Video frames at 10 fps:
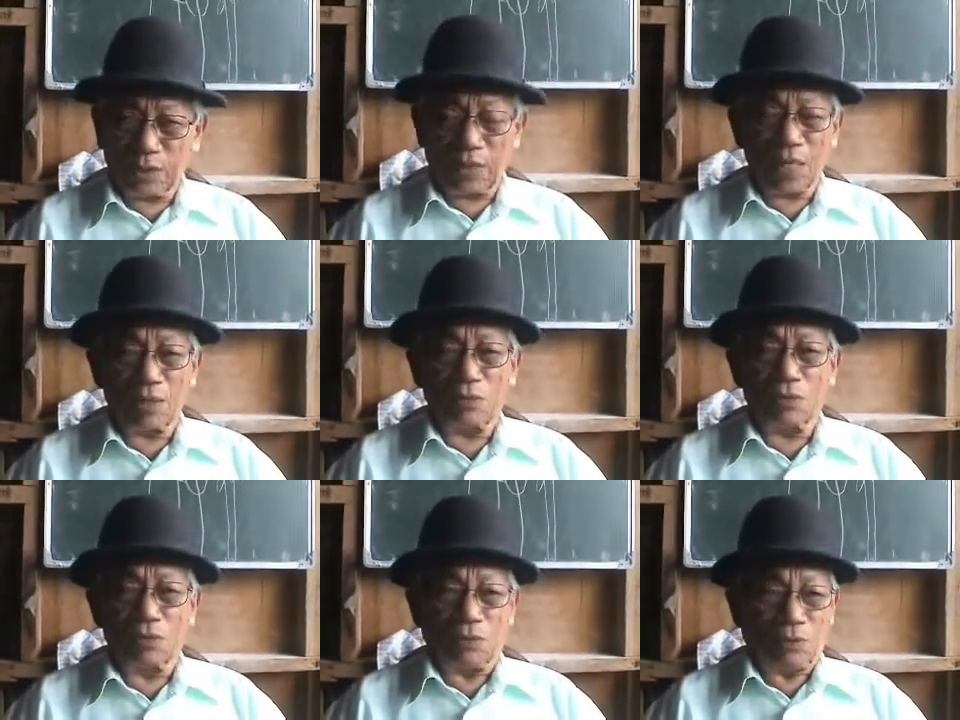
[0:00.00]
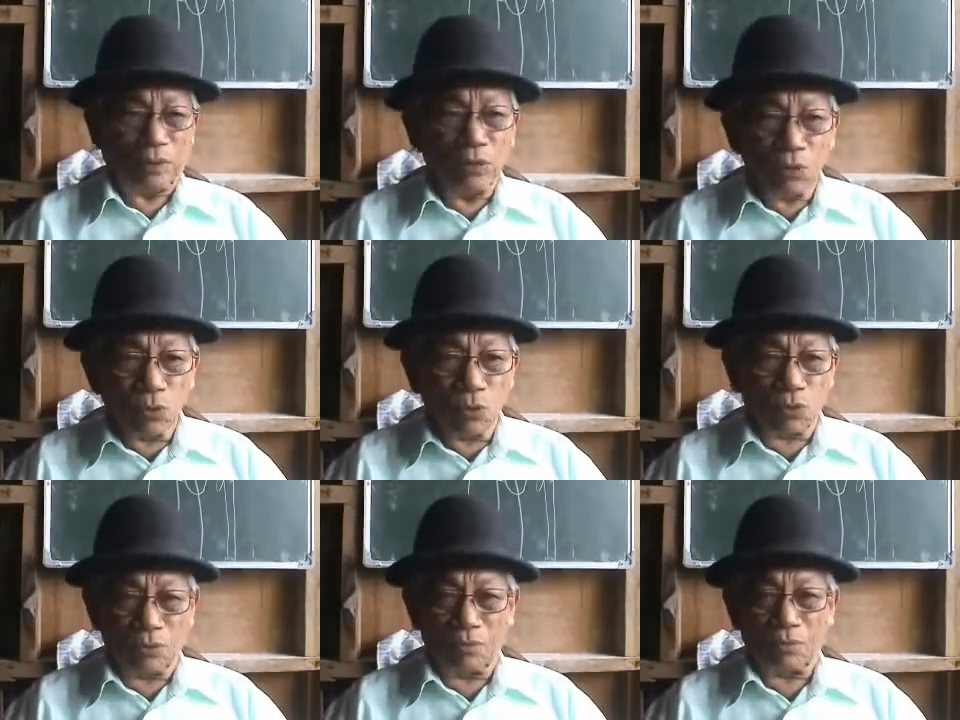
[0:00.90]
sulti ka na ko
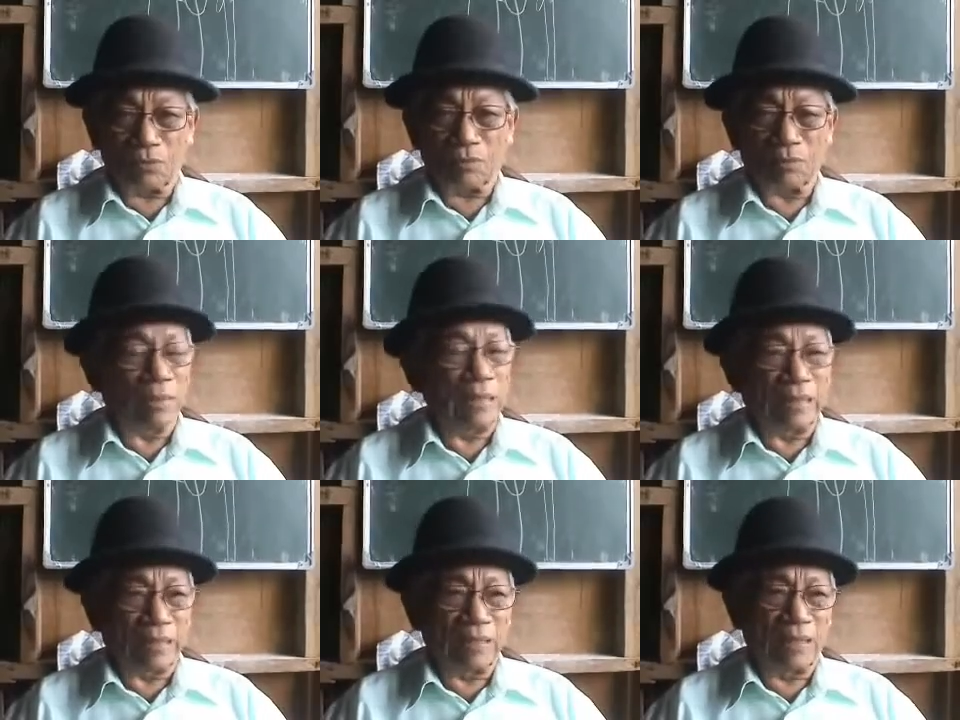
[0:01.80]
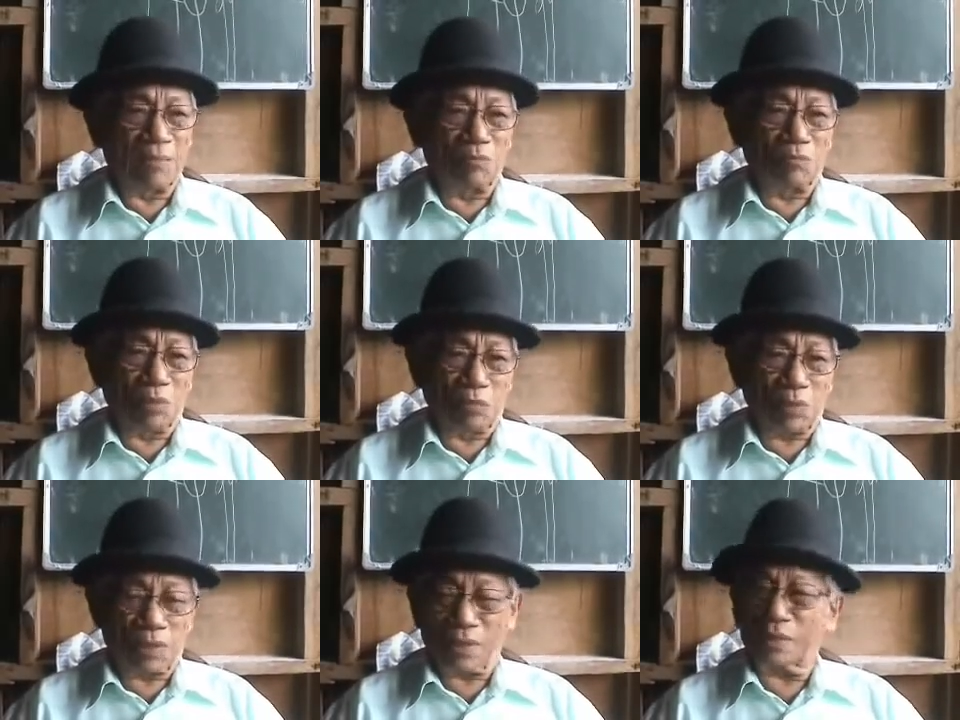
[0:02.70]
tinuod. Dili gina,
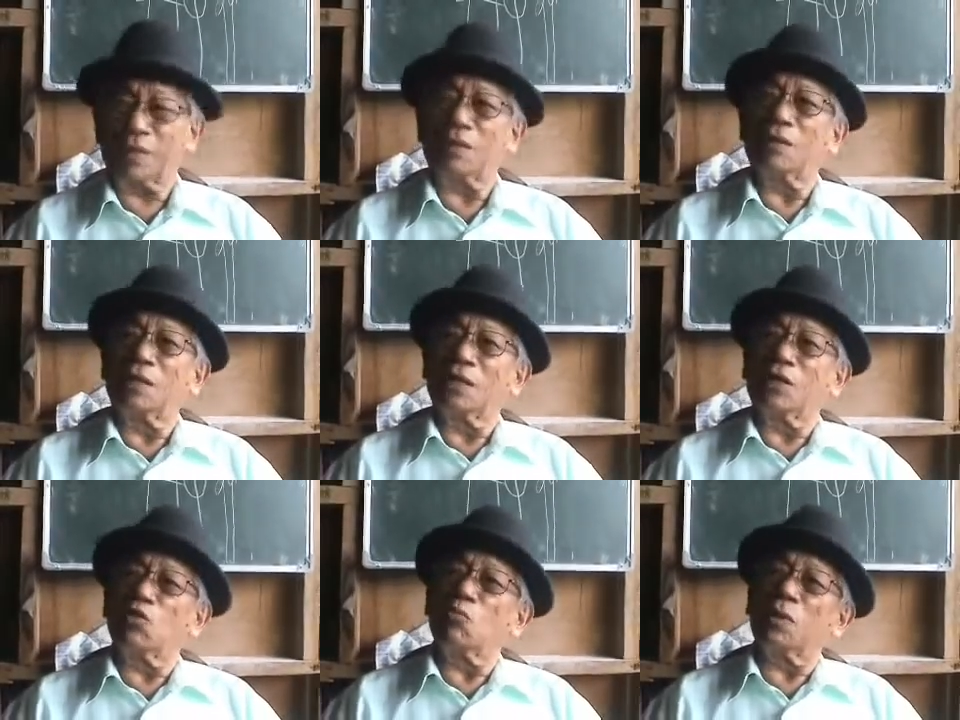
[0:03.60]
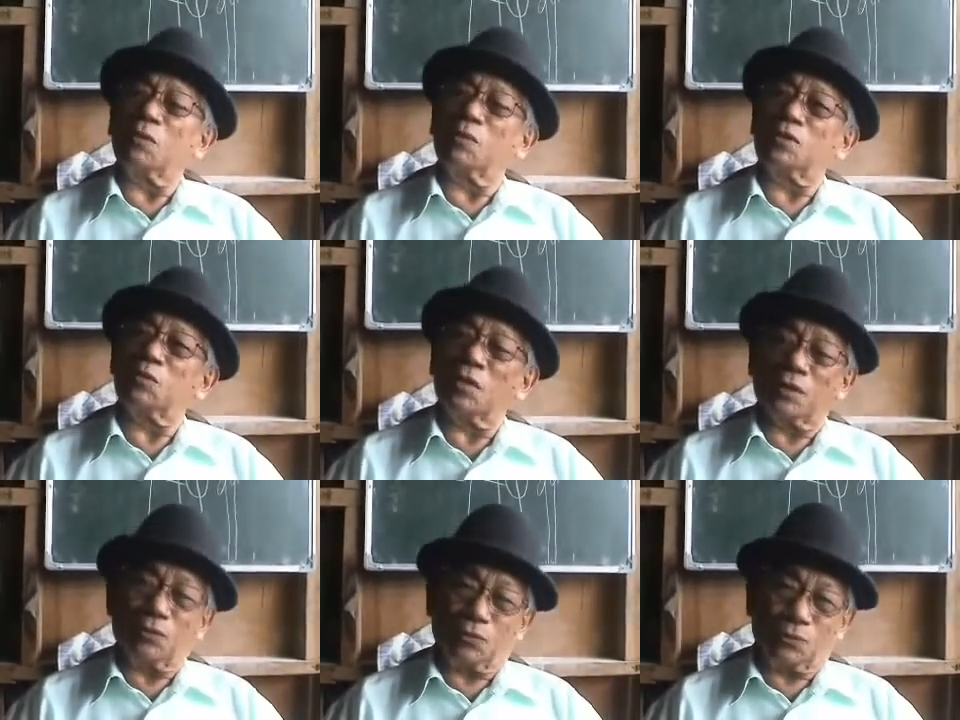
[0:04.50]
magbaka ka na. Nahuman man
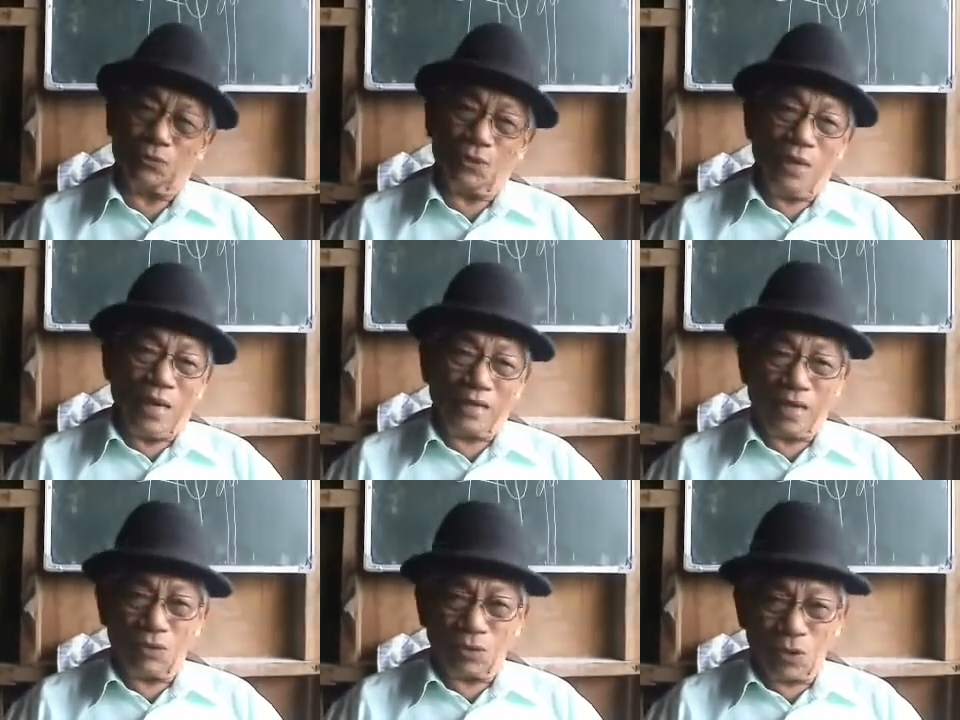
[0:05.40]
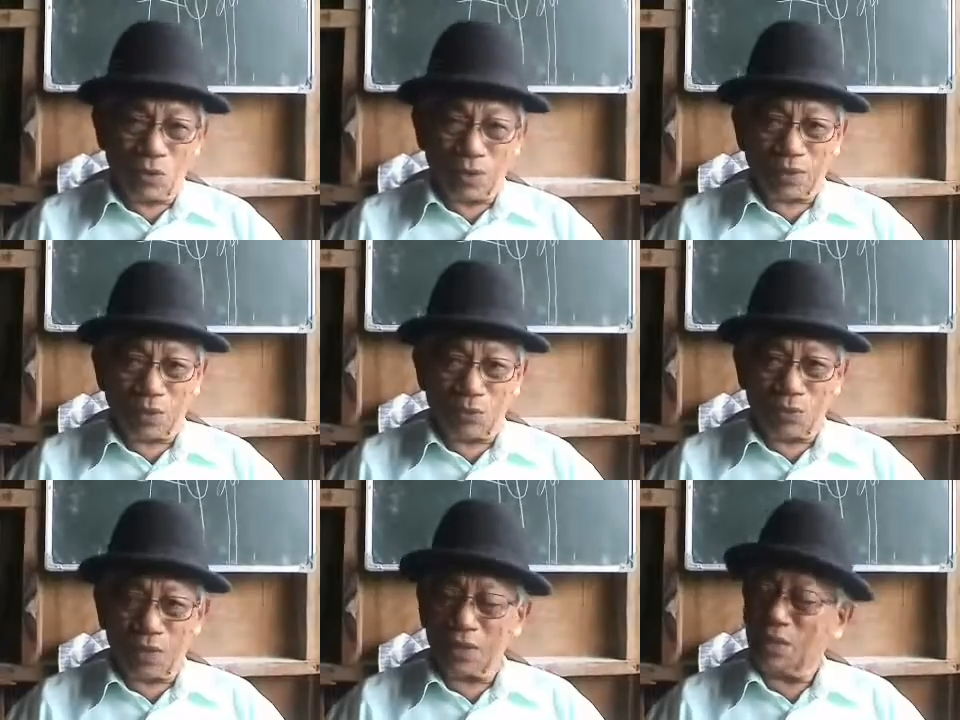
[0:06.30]
si Marcos, ang akong
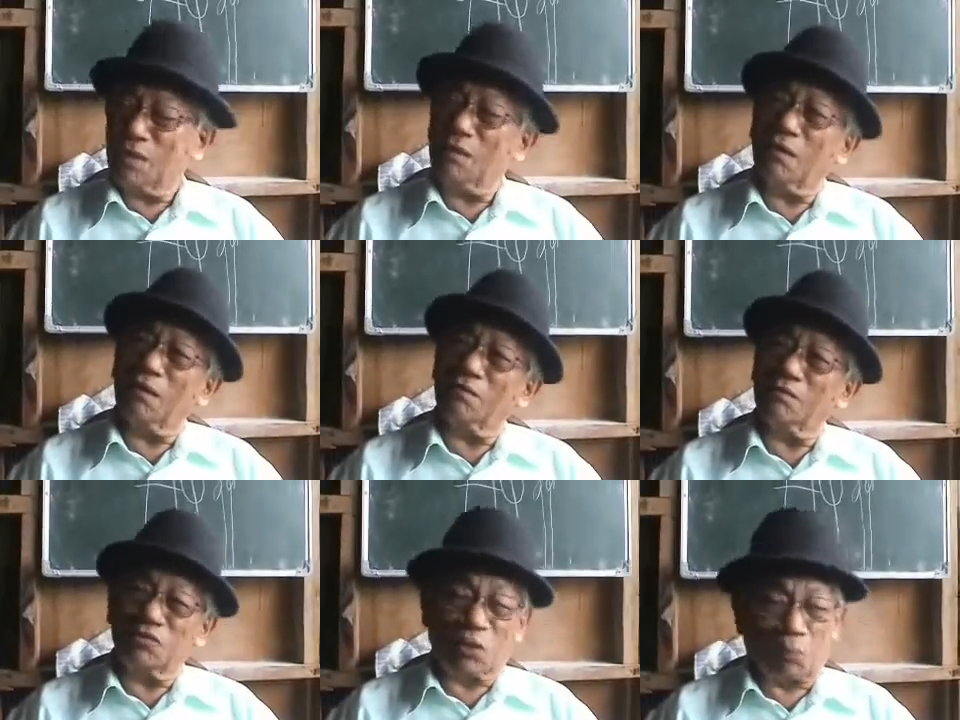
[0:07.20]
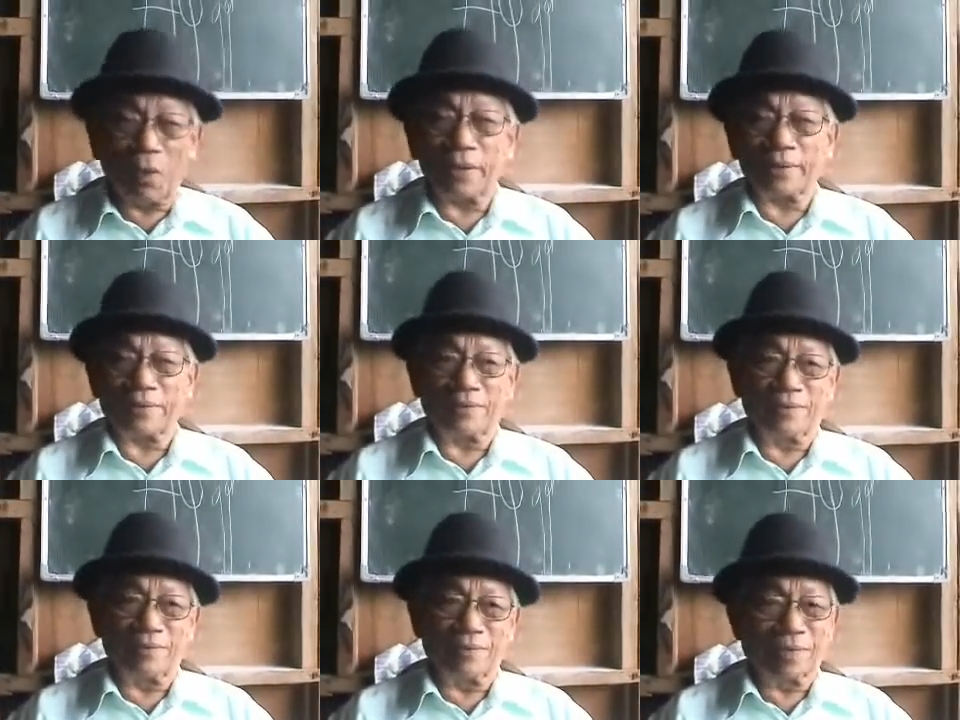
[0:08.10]
gihulat karon ka na na Japan,
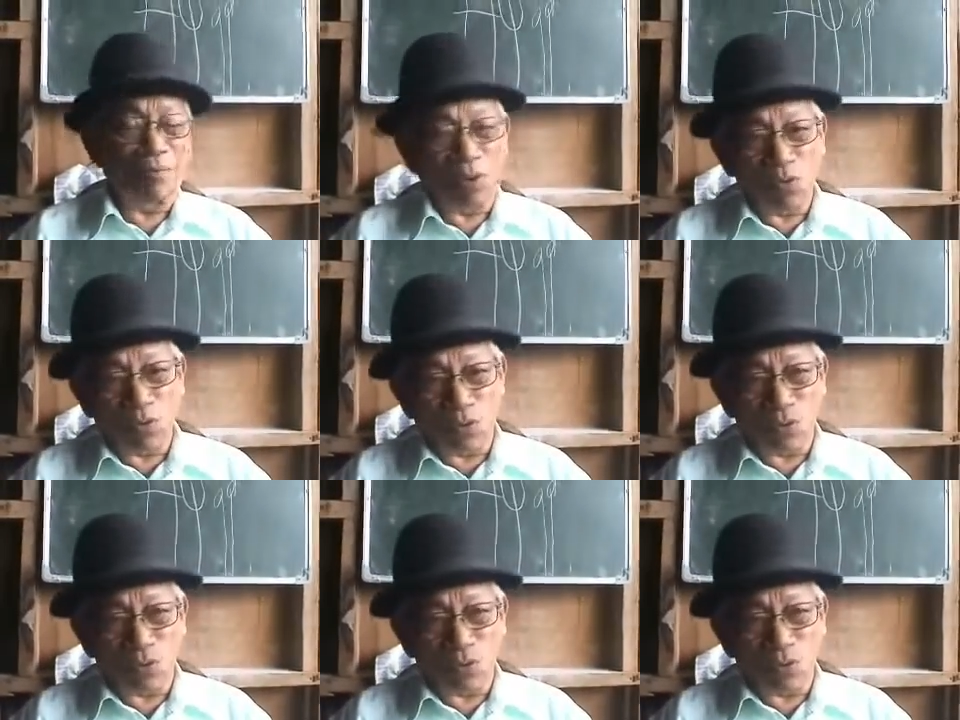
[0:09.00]
na